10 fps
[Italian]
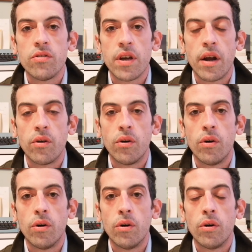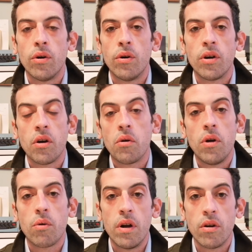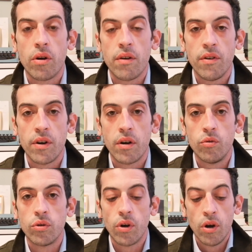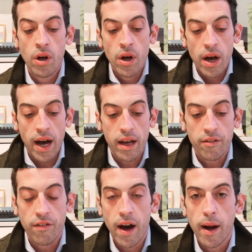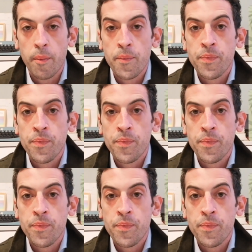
erano, con le quali loro avevano avuto a che fare.